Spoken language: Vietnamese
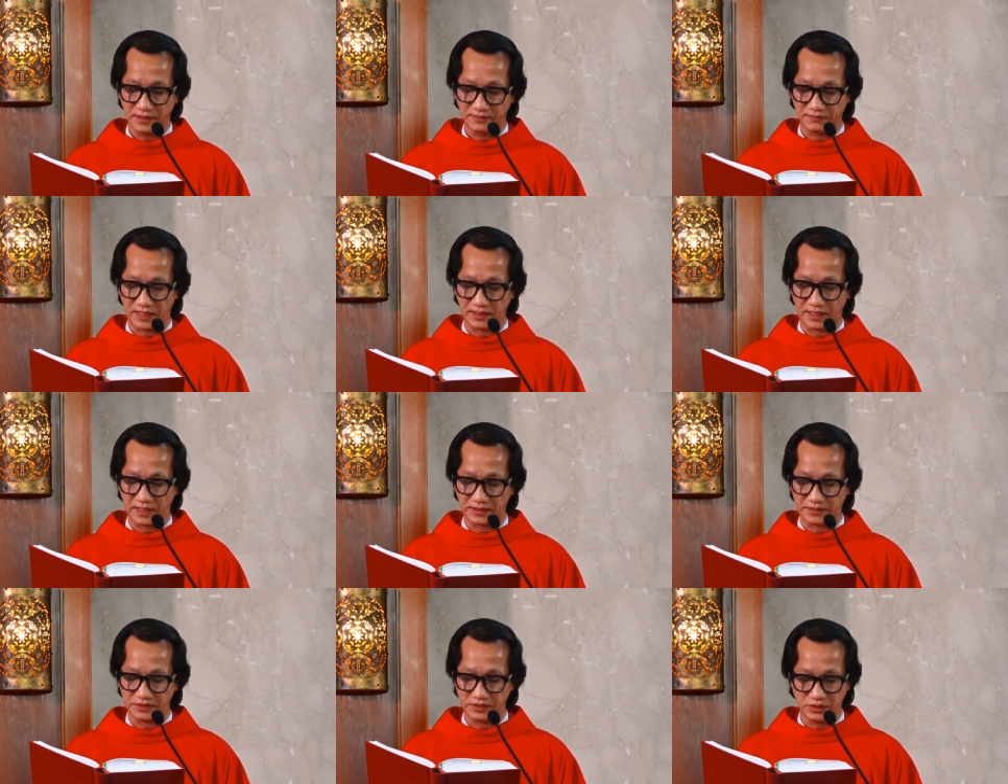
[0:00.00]
Và lại,
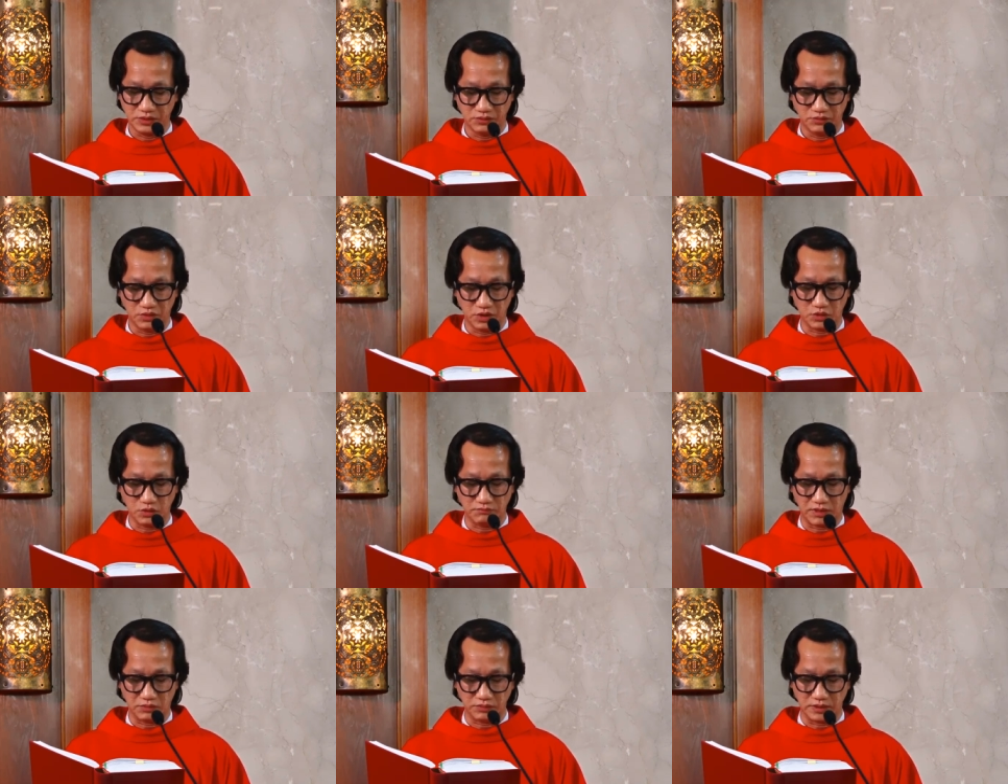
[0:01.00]
vua cũng
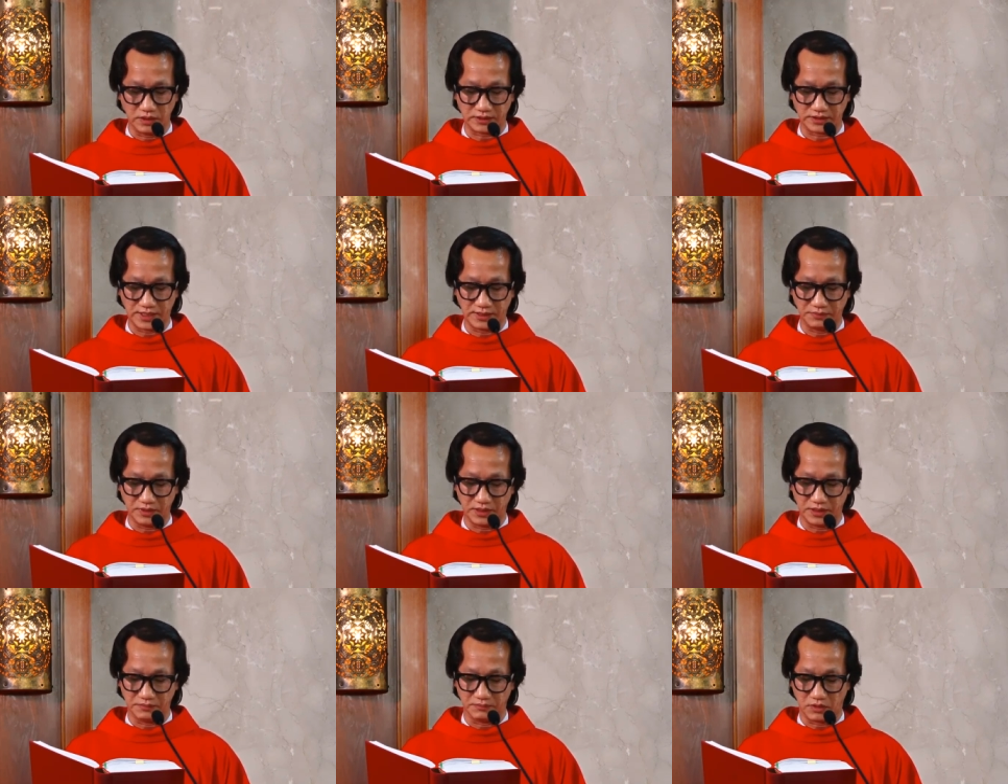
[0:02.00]
mong được xem
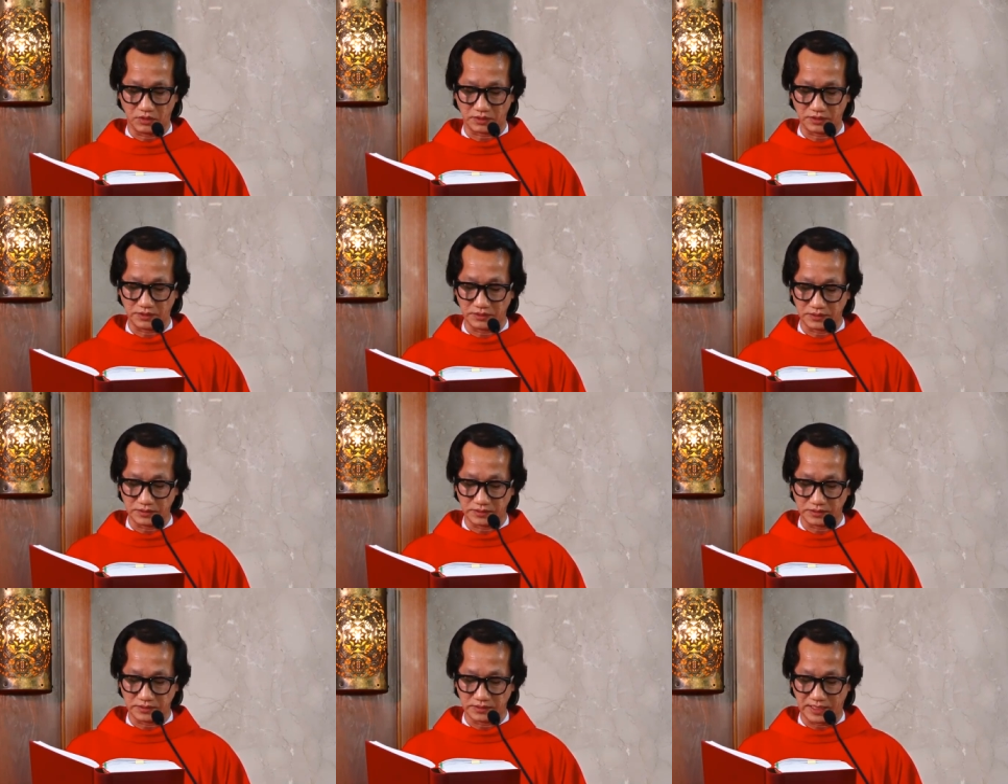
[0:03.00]
người một
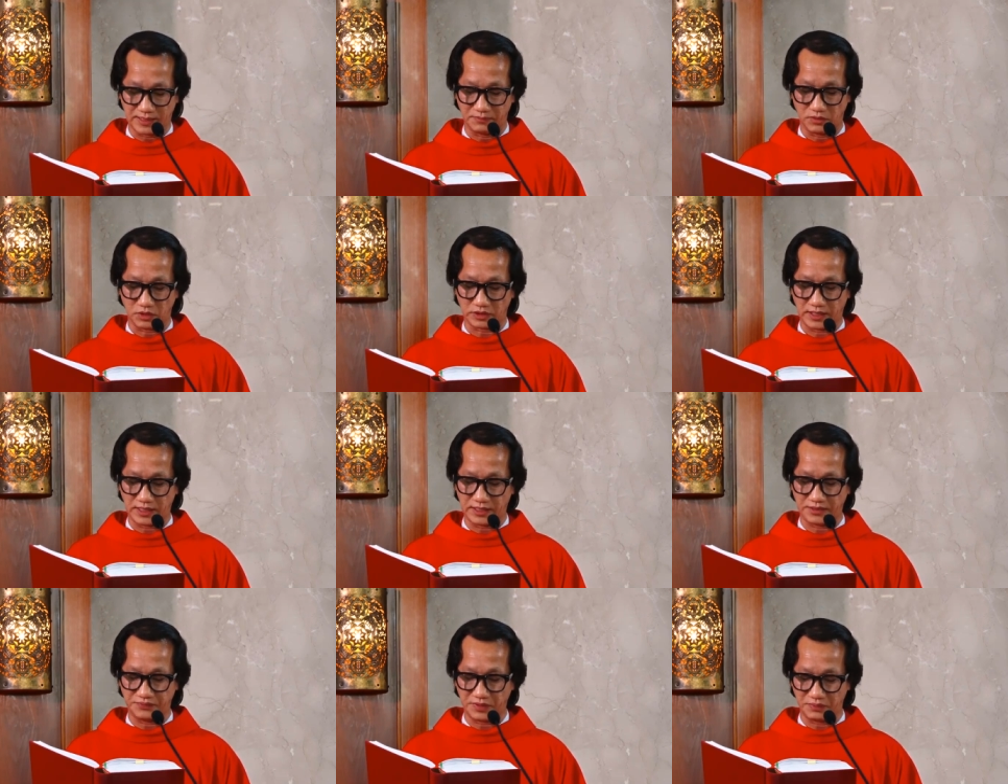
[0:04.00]
làm một
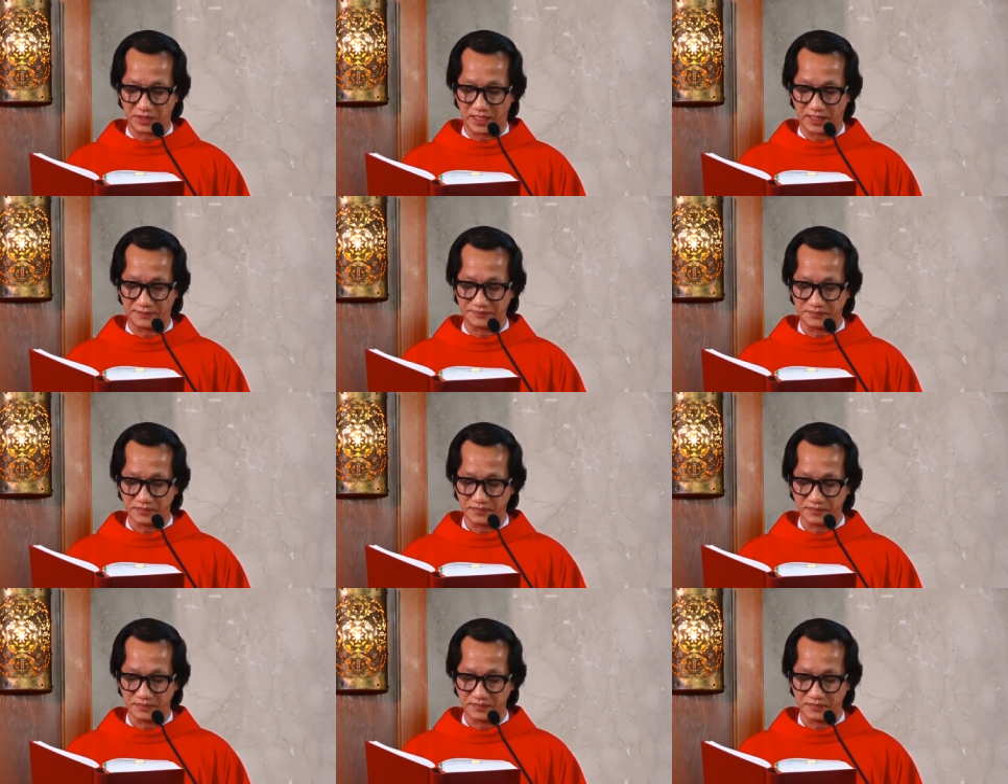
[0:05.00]
hai phép lạ.